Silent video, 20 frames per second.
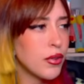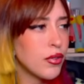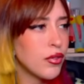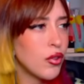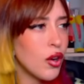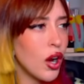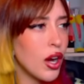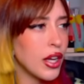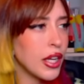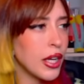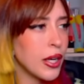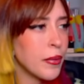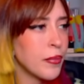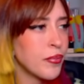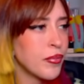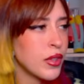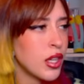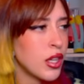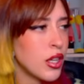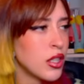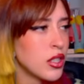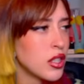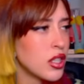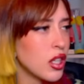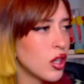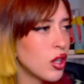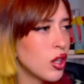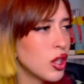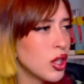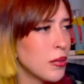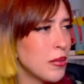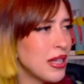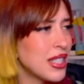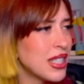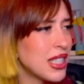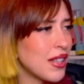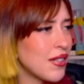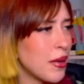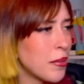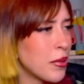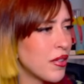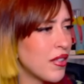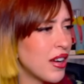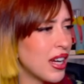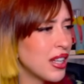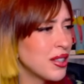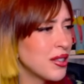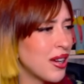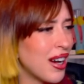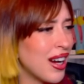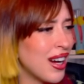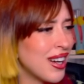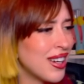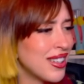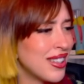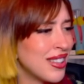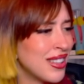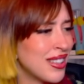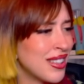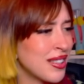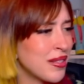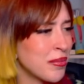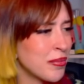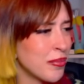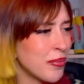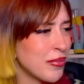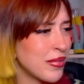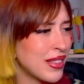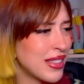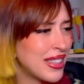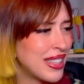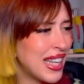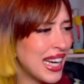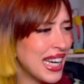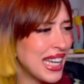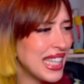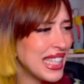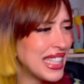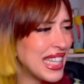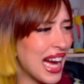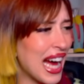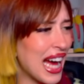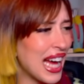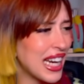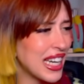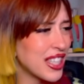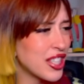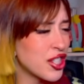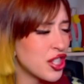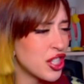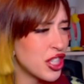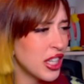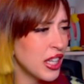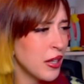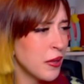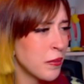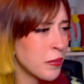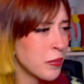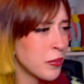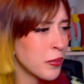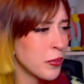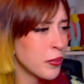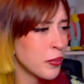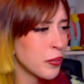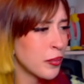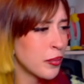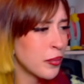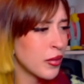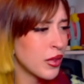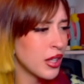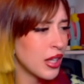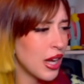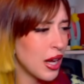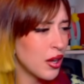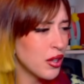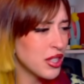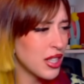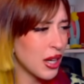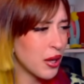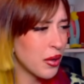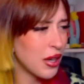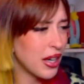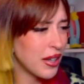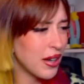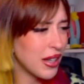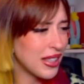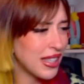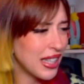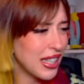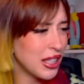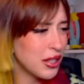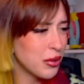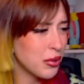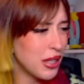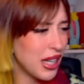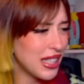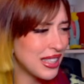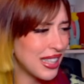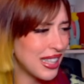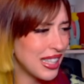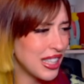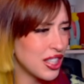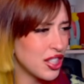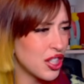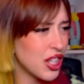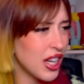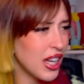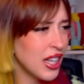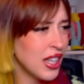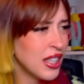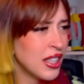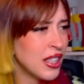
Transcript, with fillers: fuori. Secondo me stava provando a tritarci. E cos'è quella? Una trituratrice?